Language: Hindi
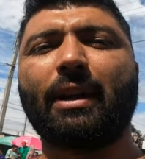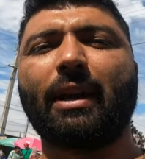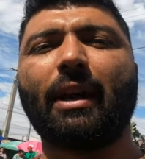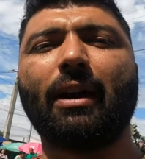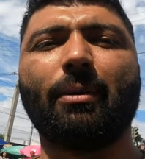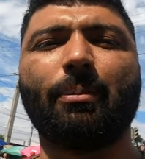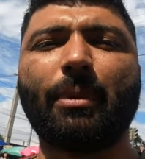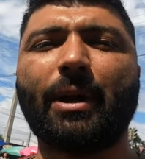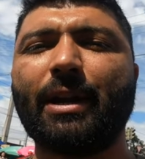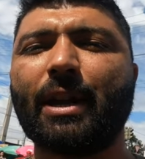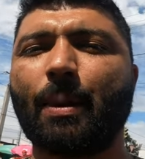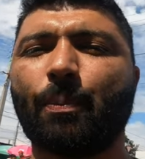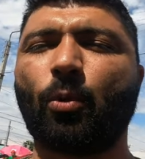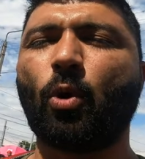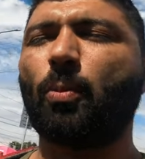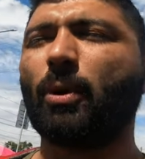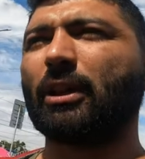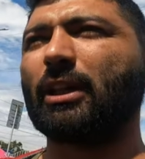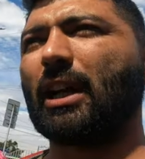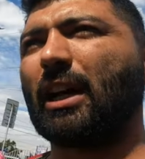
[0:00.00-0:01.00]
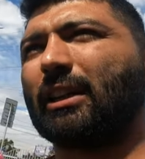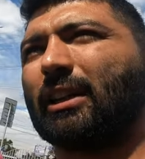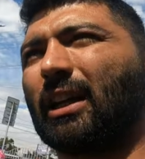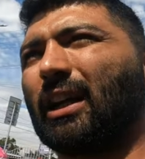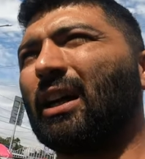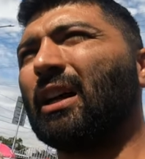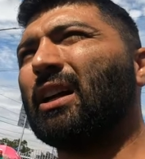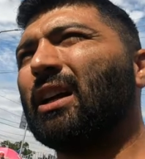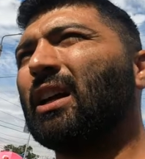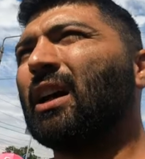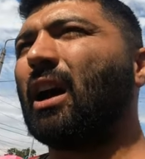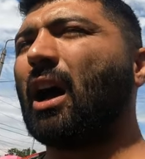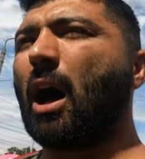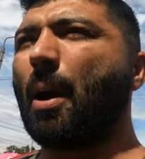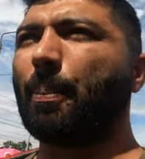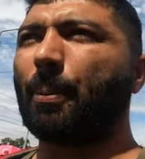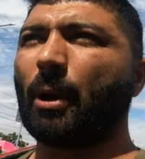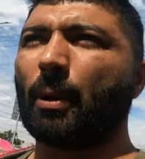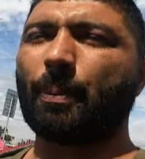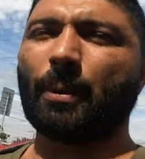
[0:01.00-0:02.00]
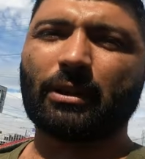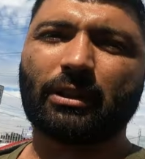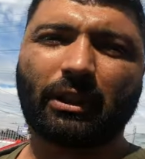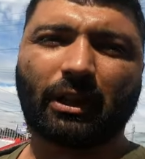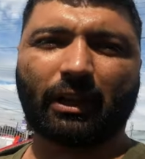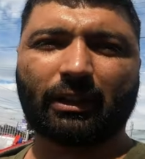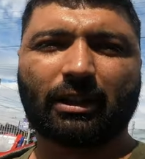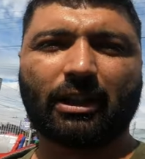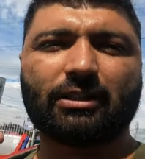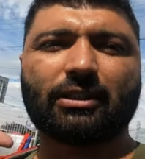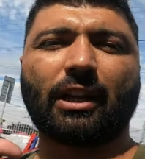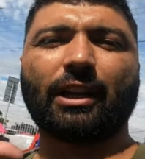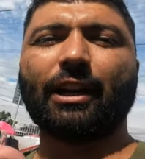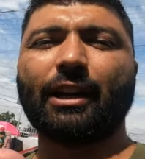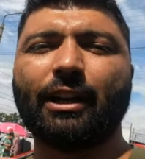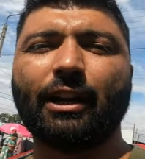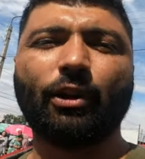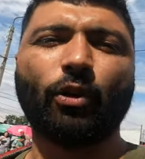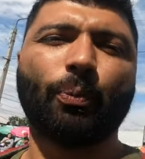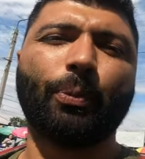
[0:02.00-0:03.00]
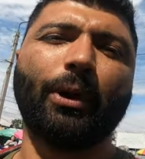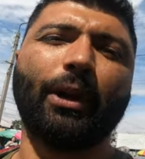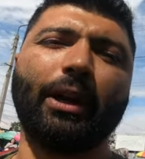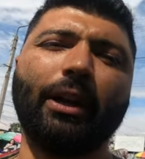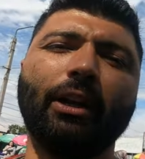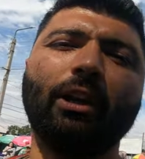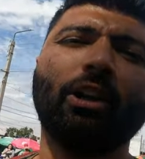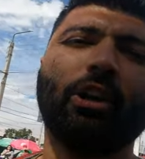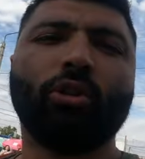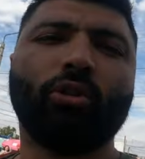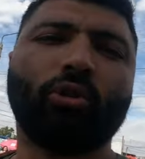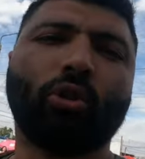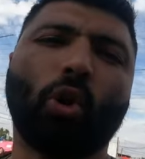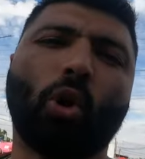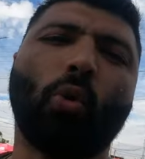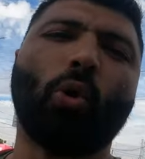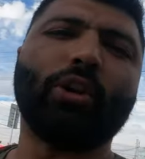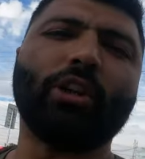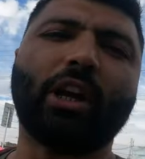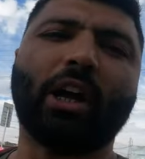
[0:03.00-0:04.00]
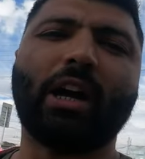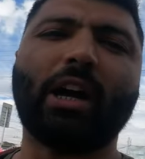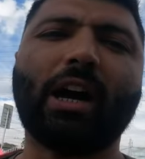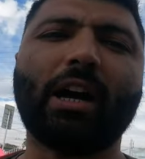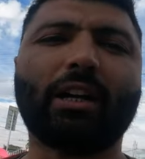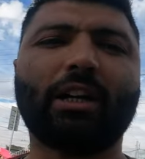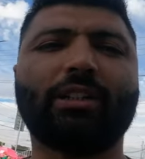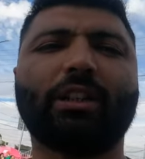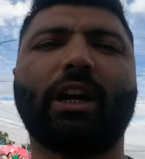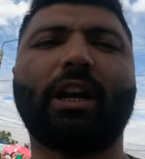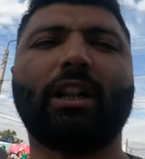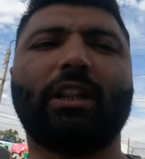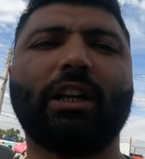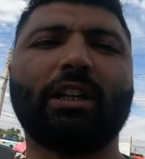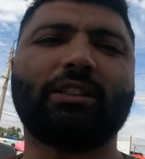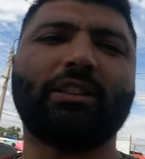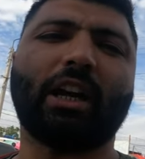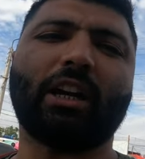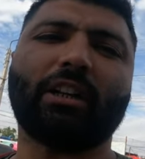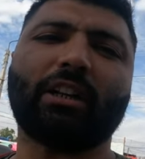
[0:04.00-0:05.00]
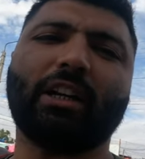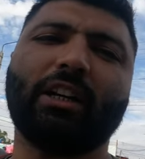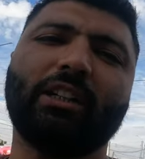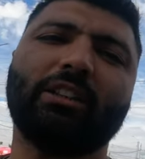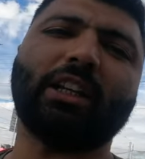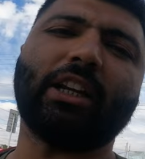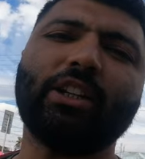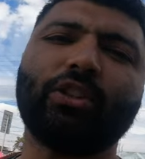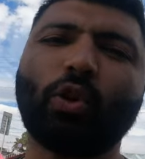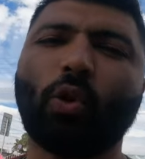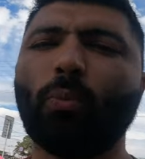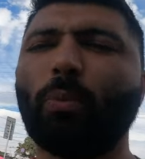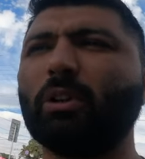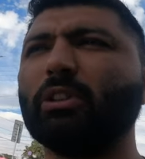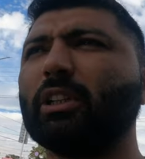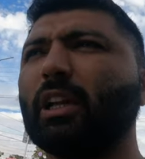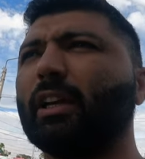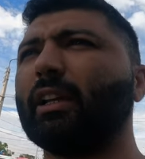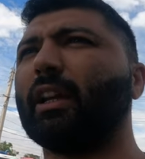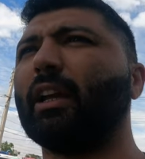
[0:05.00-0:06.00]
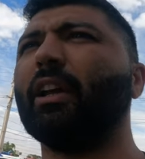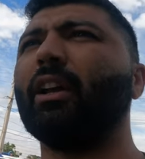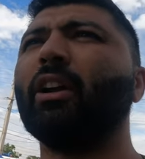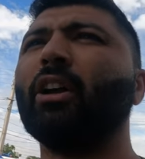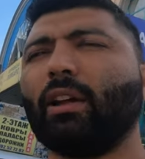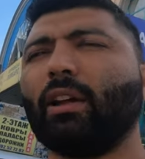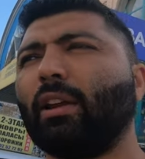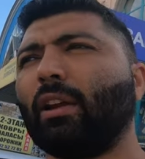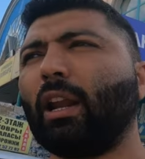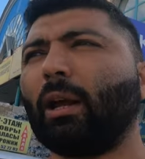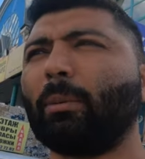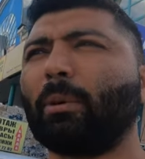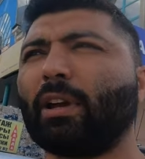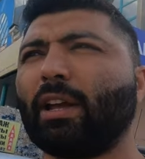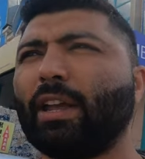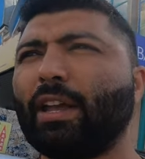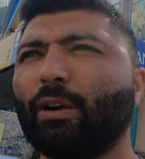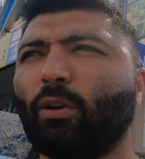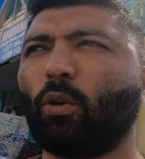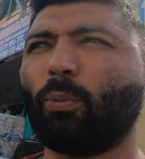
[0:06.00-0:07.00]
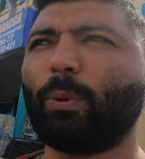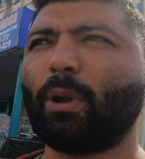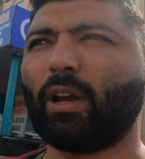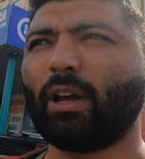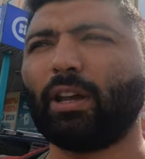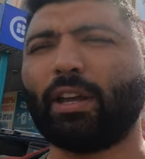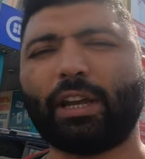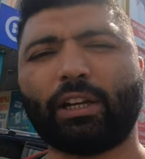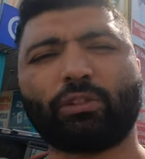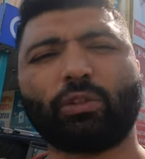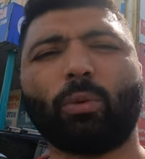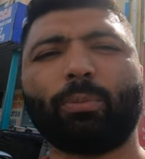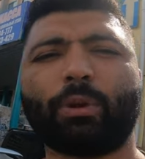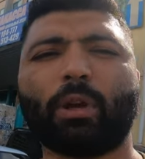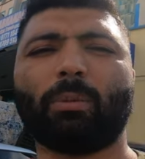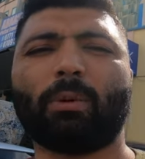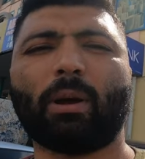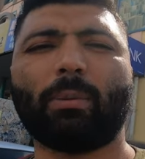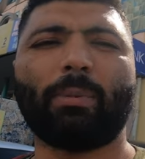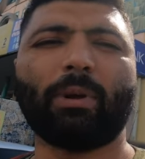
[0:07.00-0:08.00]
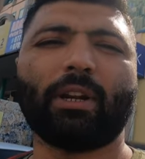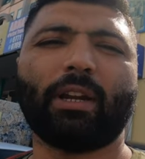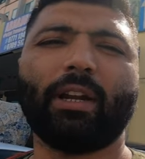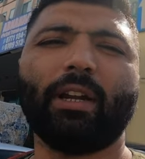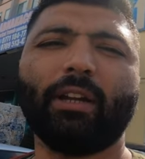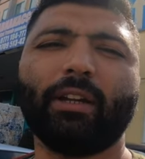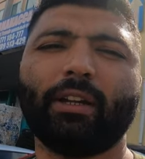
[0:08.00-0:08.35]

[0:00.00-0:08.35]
ही है मैंने आपको बताया था आपके पास अगर दस हज़ार इंडियन रुपये हैं तो वो यहाँ आके साढ़े दस हज़ार किर्गिस्तानी सोम बन जाएंगे लगभग एक रुपया एक सोम के बराबर ही है